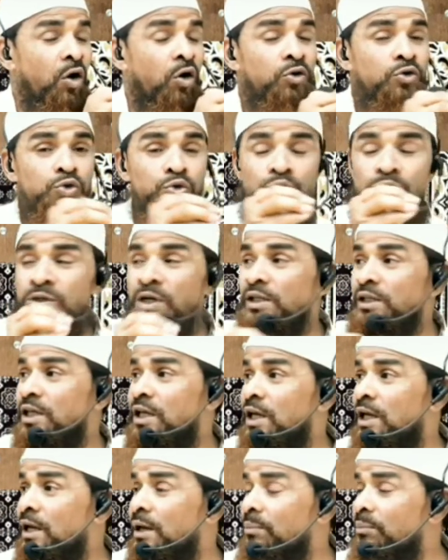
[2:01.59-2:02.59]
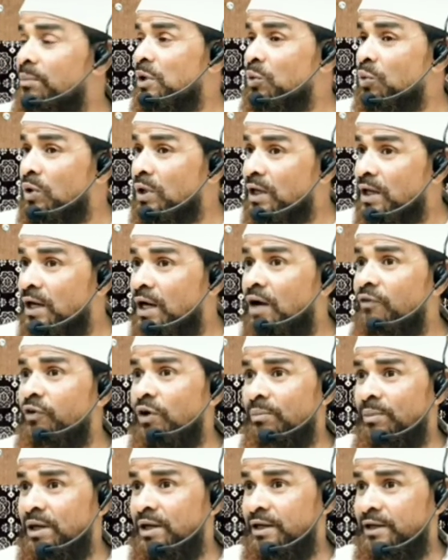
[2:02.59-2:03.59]
और सुन्नत के बिल्कुल ख़िलाफ़
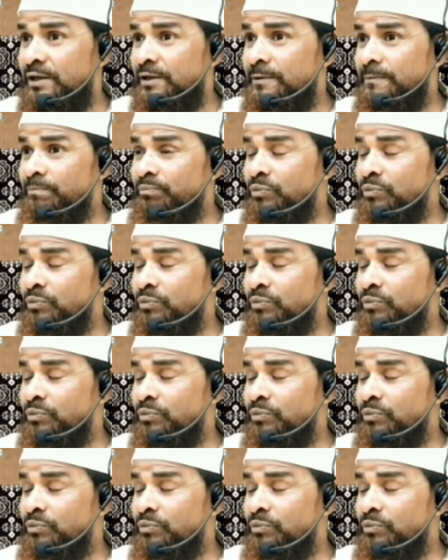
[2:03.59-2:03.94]
अमल है